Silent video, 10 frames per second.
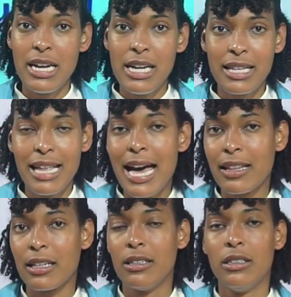en la
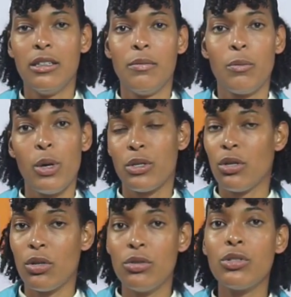tarde. Pues
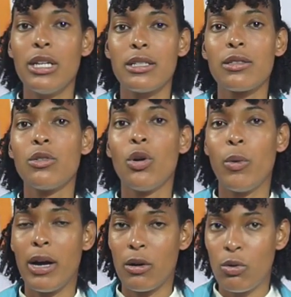entonces yo voy
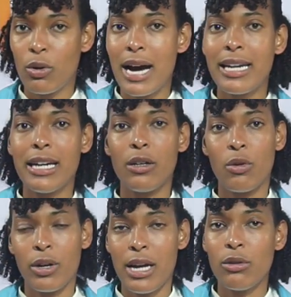a colocar en el
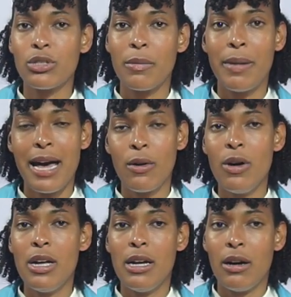correo, separo
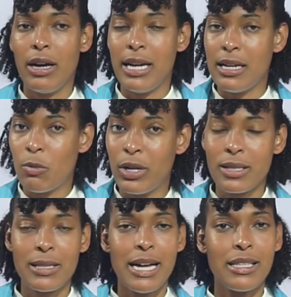eh, buenas
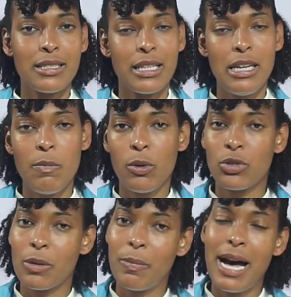tardes equipo,
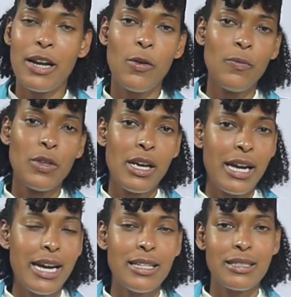separo
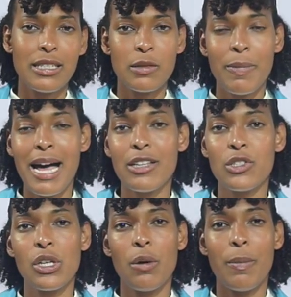este
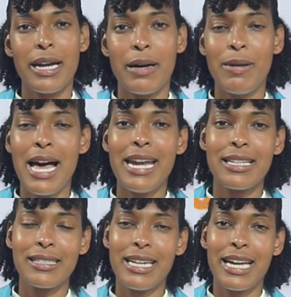espacio para hablar
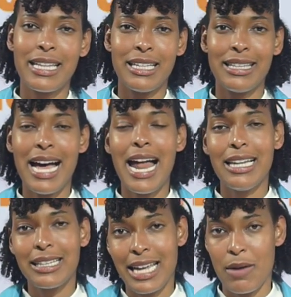acerca de
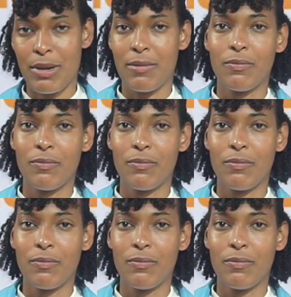tal tema.